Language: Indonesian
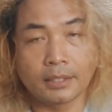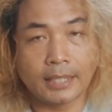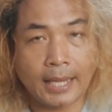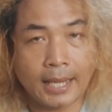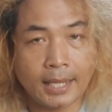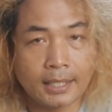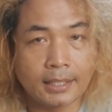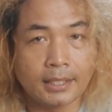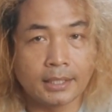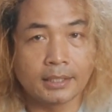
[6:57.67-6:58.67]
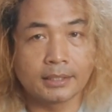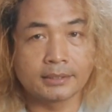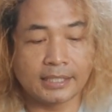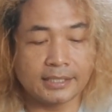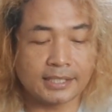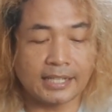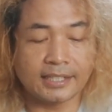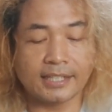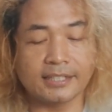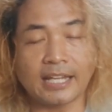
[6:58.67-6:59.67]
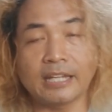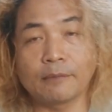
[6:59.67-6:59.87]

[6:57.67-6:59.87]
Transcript: ya jadi sekali lagi saya